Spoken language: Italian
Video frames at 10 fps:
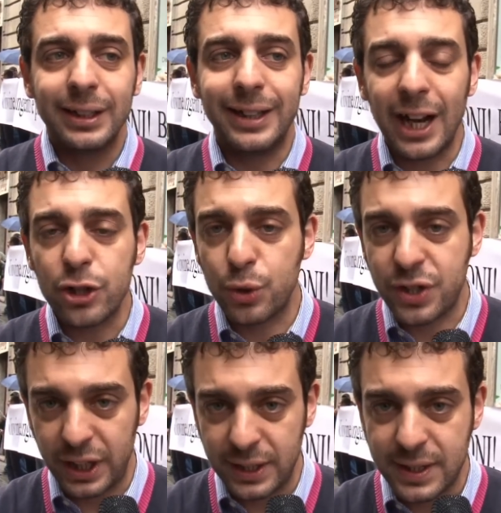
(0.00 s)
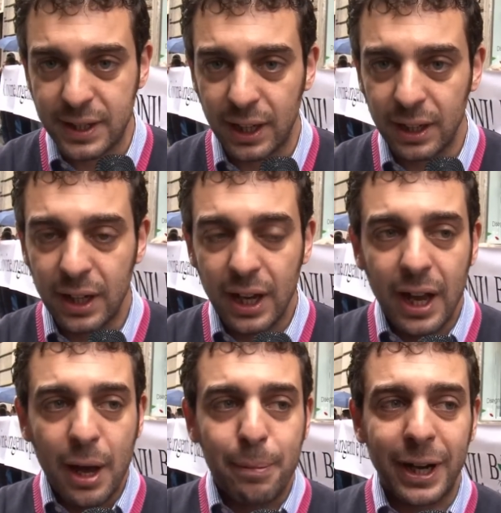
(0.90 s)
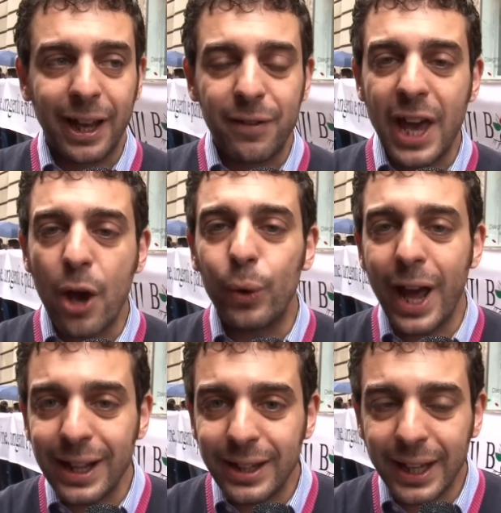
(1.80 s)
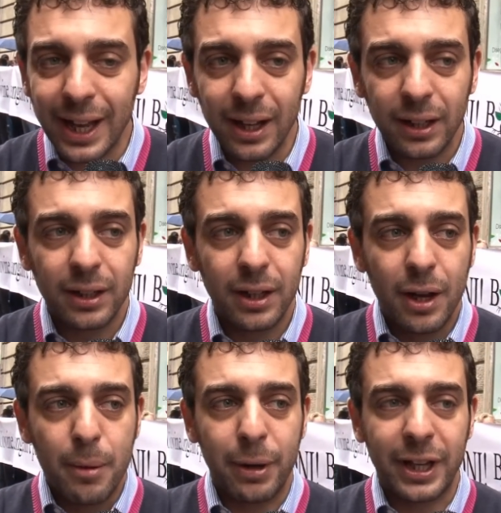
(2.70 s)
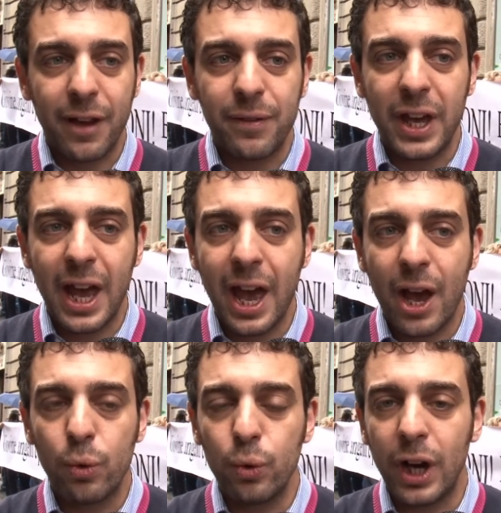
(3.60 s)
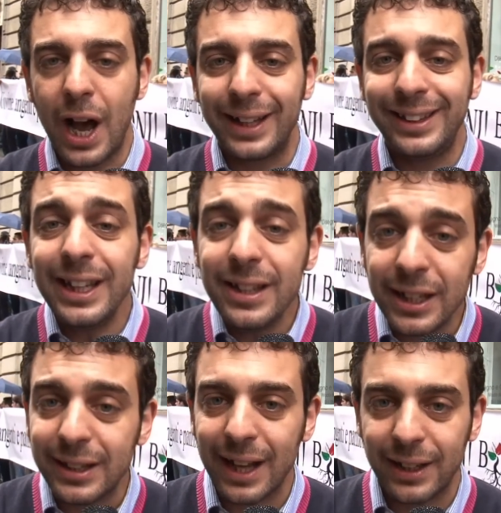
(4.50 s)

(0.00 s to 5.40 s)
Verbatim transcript: della giustizia, perché vi è un'etica, perché vi è una dignità